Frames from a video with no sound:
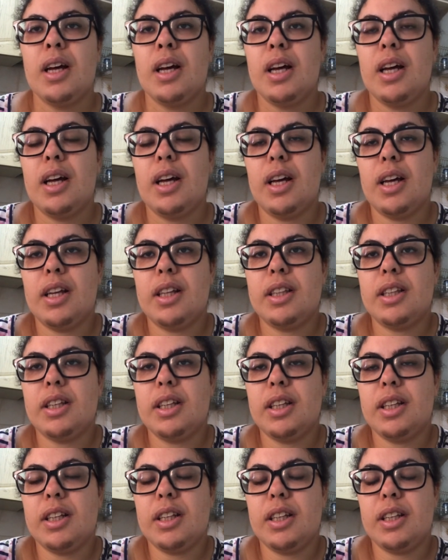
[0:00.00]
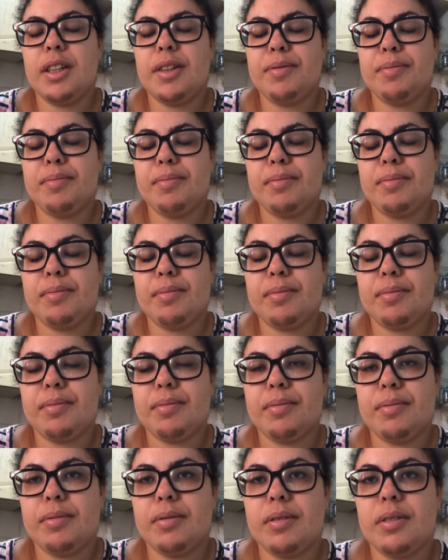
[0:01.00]
E di,
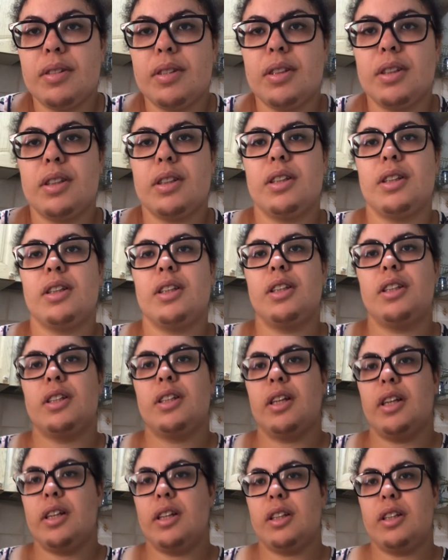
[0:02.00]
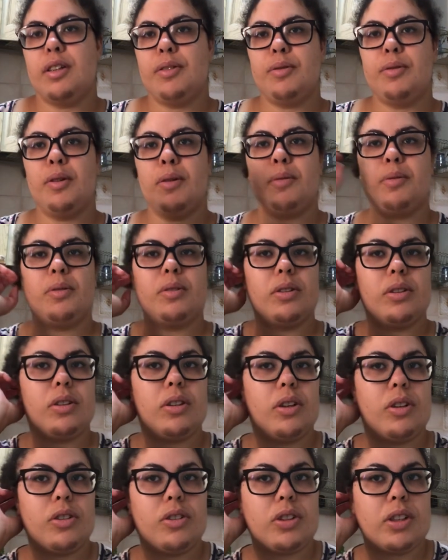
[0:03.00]
mm, di serie tv
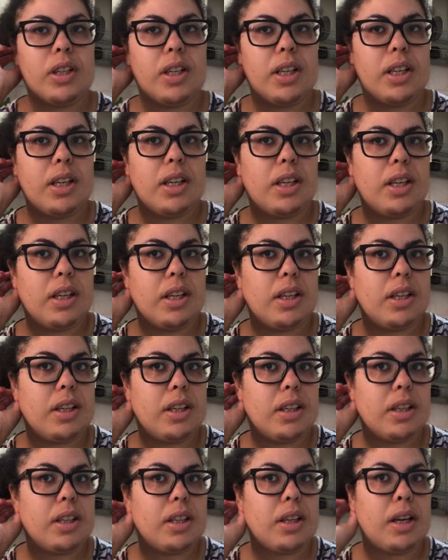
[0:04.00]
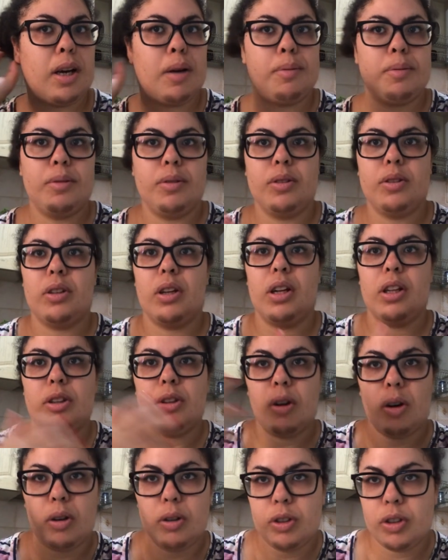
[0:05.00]
appunto c'è eh, appunto il
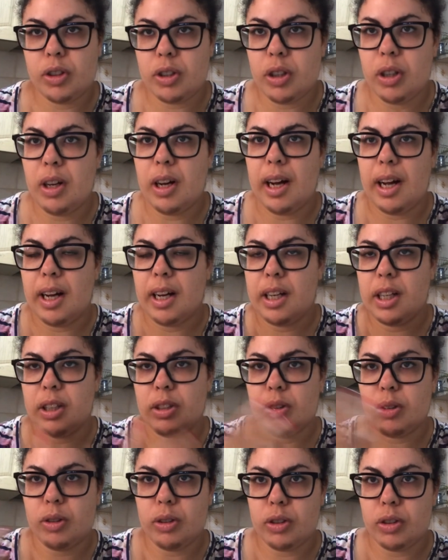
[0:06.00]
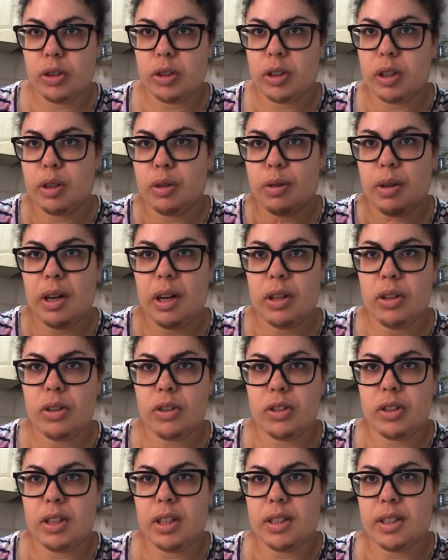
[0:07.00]
talk show, anche il talk show riguardo
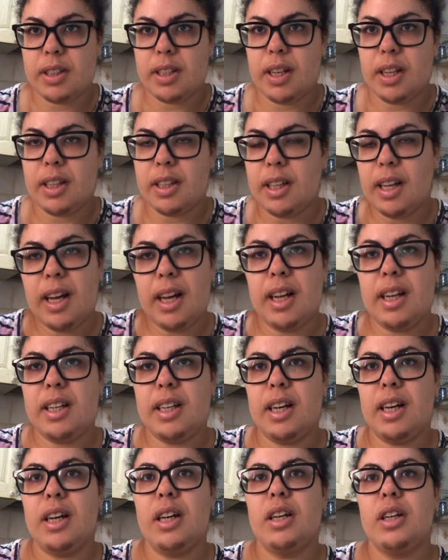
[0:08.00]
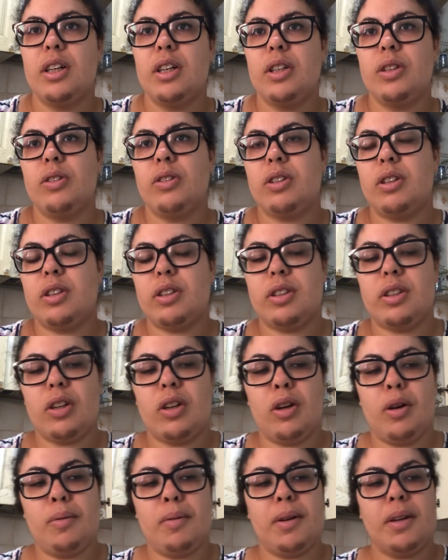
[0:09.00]
Stasera Italia, tutte queste
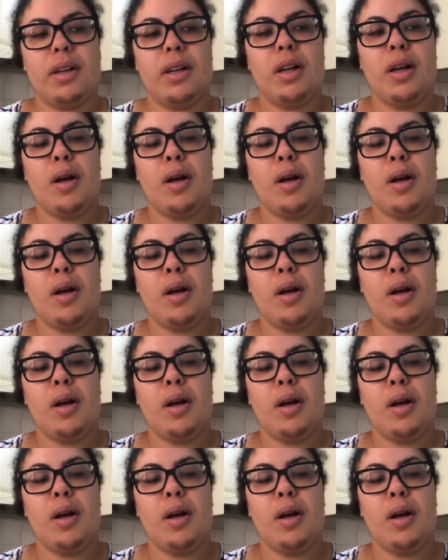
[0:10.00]
robe.